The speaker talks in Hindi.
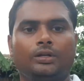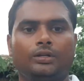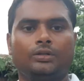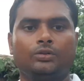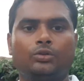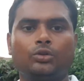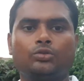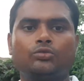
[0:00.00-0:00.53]
कि
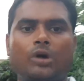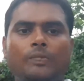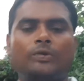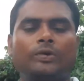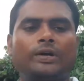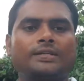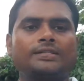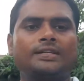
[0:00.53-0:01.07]
दोस्तों आप
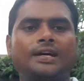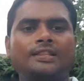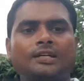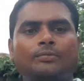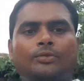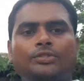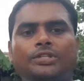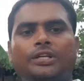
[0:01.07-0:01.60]
लोग कैसे जहाँ
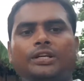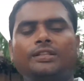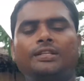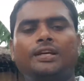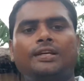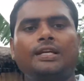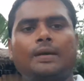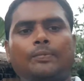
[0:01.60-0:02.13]
तक मुझे
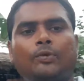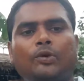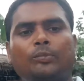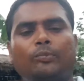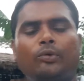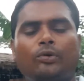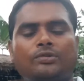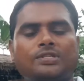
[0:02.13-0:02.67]
लगता है कि आप
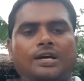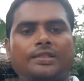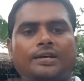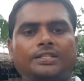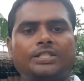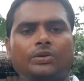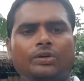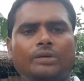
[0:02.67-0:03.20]
लोग बहुत ज़्यादा
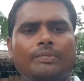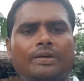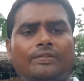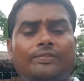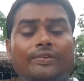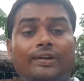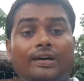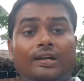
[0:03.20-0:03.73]
अच्छे होंगे मैं
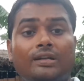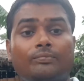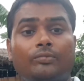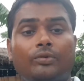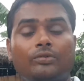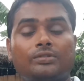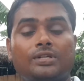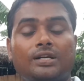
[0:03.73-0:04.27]
भी फ़िलहाल
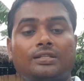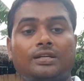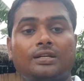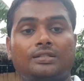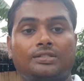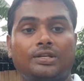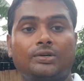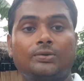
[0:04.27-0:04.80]
बहुत ज़्यादा
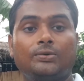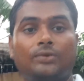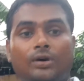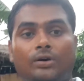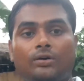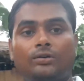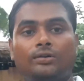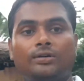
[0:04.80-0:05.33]
अच्छा हूँ
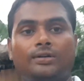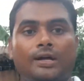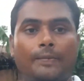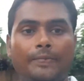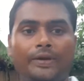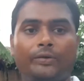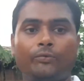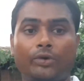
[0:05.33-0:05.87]
और
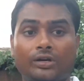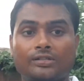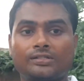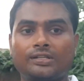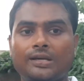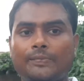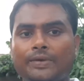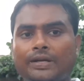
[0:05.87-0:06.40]
अपने वर्क
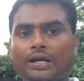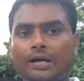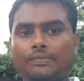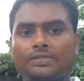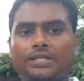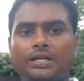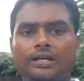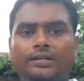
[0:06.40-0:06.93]
से अपने
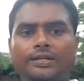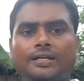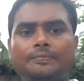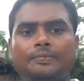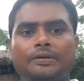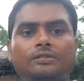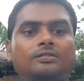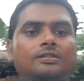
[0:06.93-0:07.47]
काम से हंड्रेड
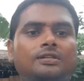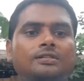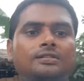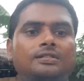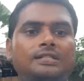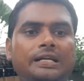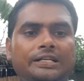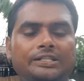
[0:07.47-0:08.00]
परसेंट
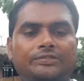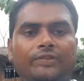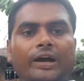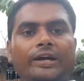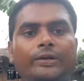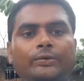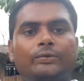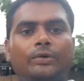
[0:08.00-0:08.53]

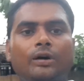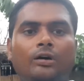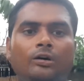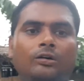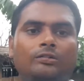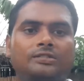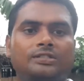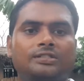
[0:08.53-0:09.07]
सेटिसफाइड हूँ
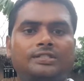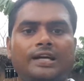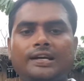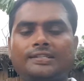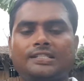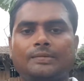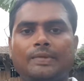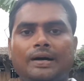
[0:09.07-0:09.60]
और
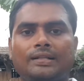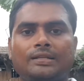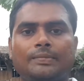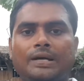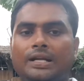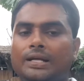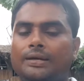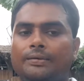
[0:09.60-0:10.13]
जाहिर सी बात
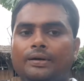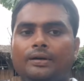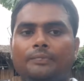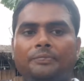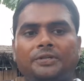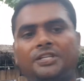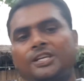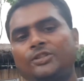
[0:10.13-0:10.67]
मैंने
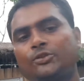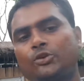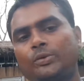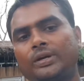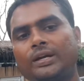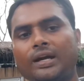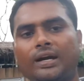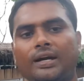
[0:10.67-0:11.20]
पिछले दिनों
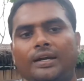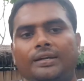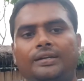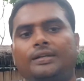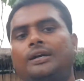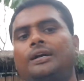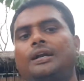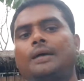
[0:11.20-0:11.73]
भी कहा है
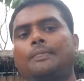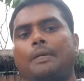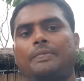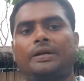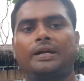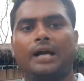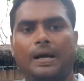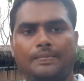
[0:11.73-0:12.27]
कि अगर आप
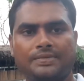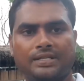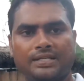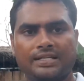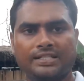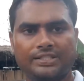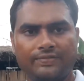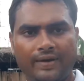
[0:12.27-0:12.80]
अपने काम से
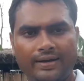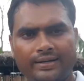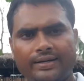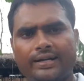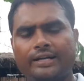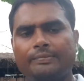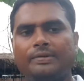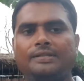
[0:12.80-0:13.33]
सेटिस्फाइड है
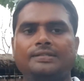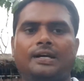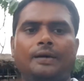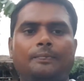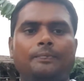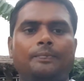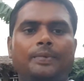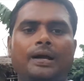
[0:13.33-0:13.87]
डेट मीन्स
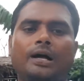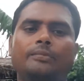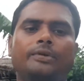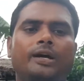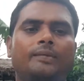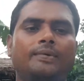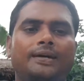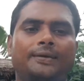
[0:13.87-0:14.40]
आप
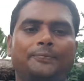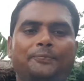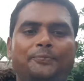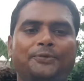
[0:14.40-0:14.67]
कामयाब हैं